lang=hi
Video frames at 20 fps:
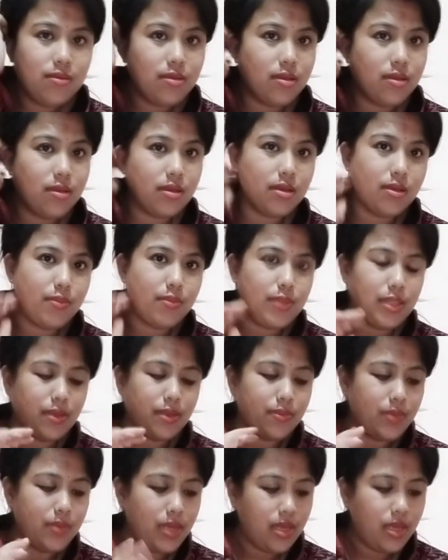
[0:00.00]
आ,
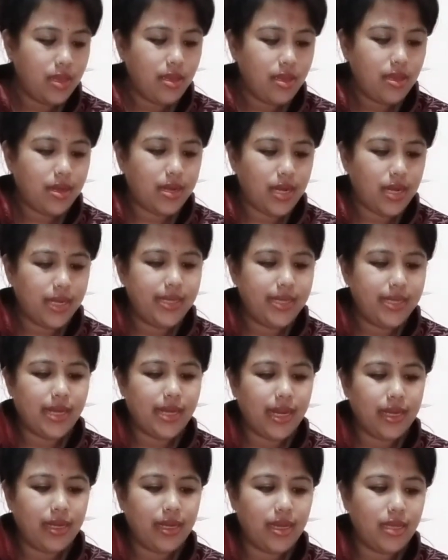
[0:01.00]
मतलब नाइन्टी
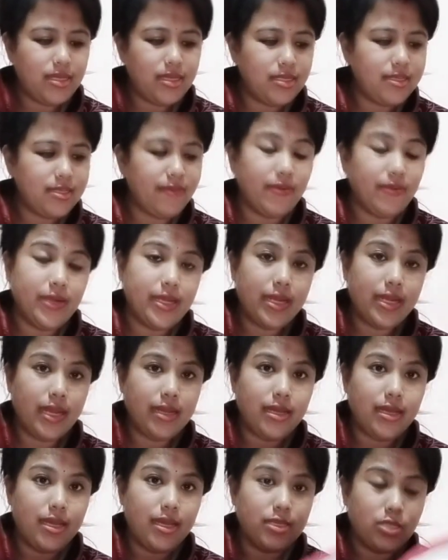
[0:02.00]
नाइन का या सेवेंटी नाइन
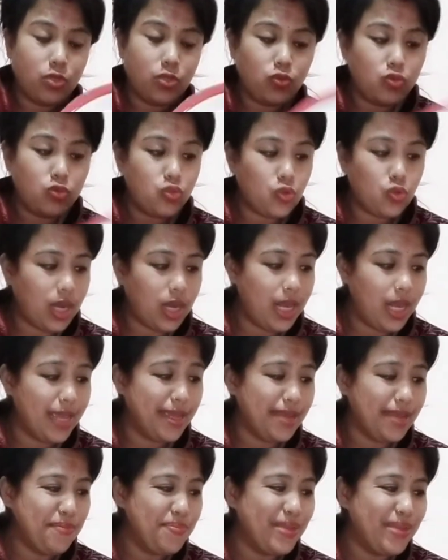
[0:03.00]
का ऐसा कुछ होगा
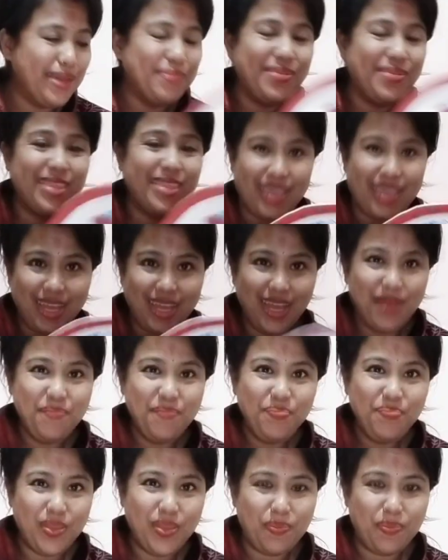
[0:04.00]
लेकिन बिल में देखा
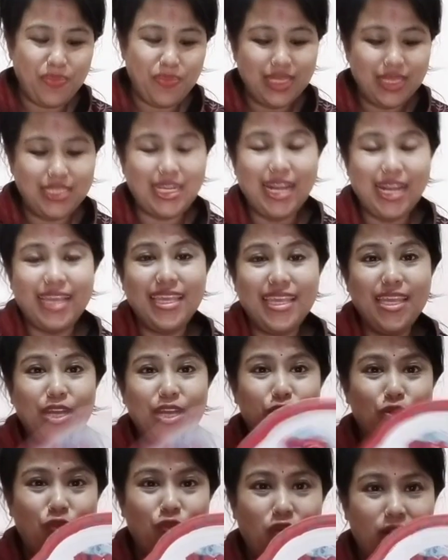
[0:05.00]
तब पता चला कि ये
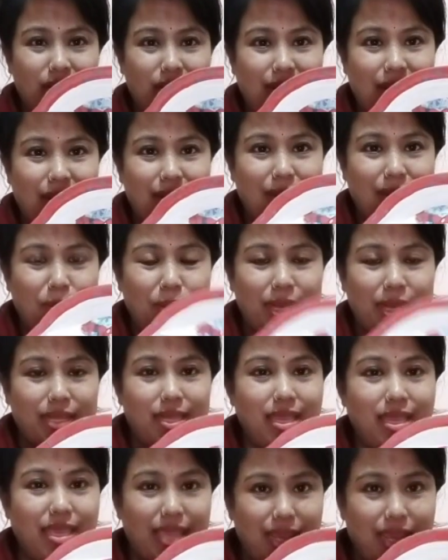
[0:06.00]
टू फोर्टी नाइन का प्लेट था
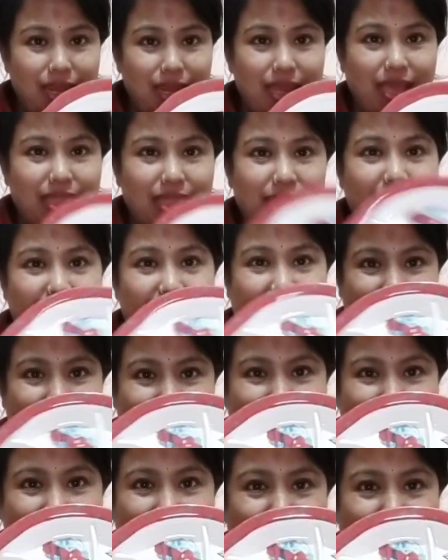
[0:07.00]
ये लिया था एडी
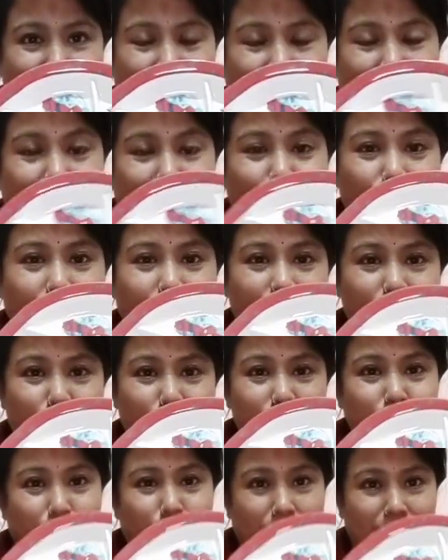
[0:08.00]
ने अपने लिए क्योंकि इसमें
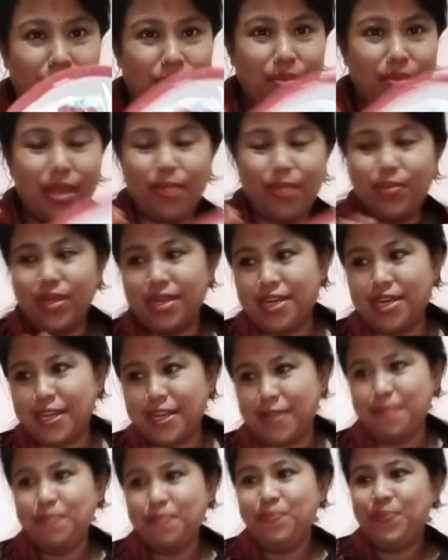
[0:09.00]
स्पाइडरमैन बन रहा है
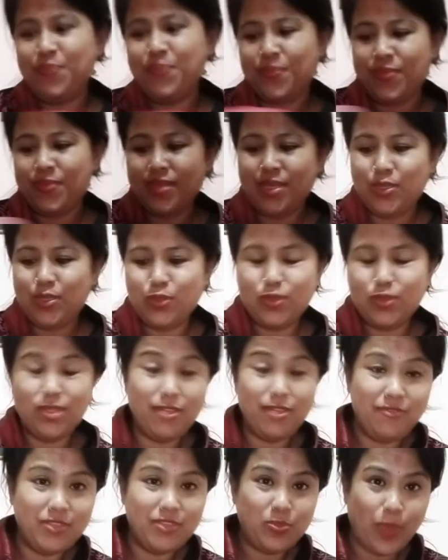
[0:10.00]
तो
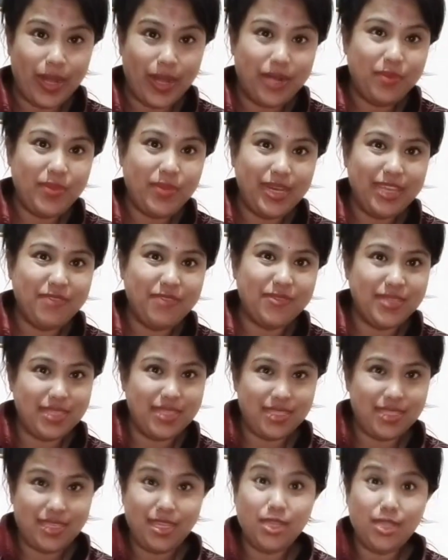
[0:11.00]
सिर्फ स्पाइडरमैन की वजह
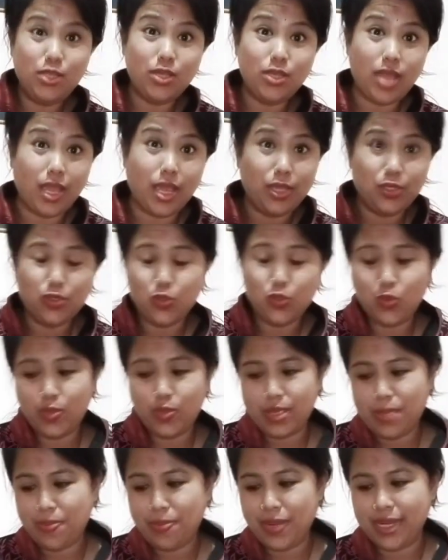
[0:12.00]
से ये ढाई सौ रुपये
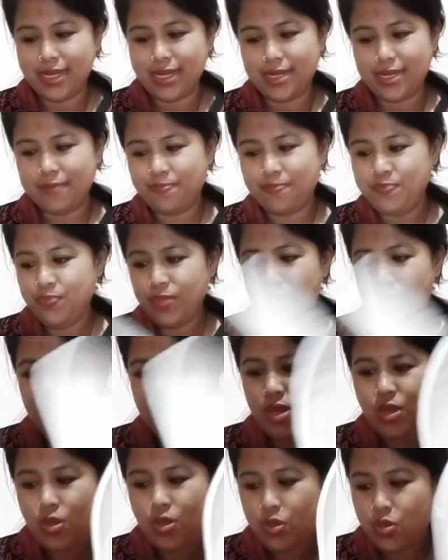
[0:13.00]
की प्लेट है
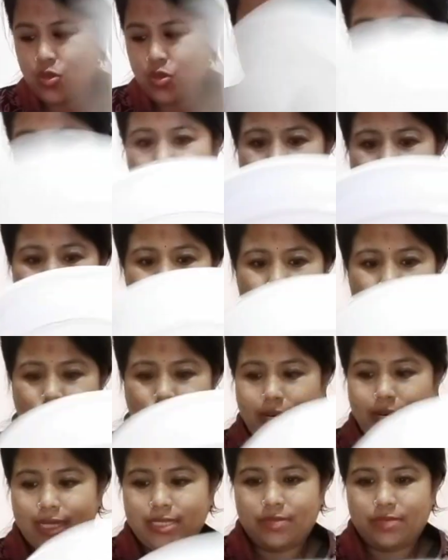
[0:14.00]
और दो
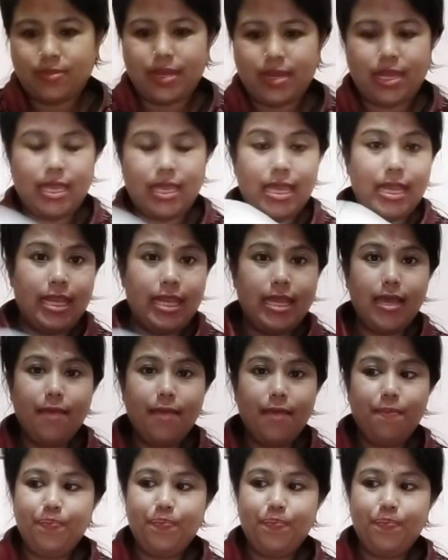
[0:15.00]
प्लेट्स मैंने ये लिया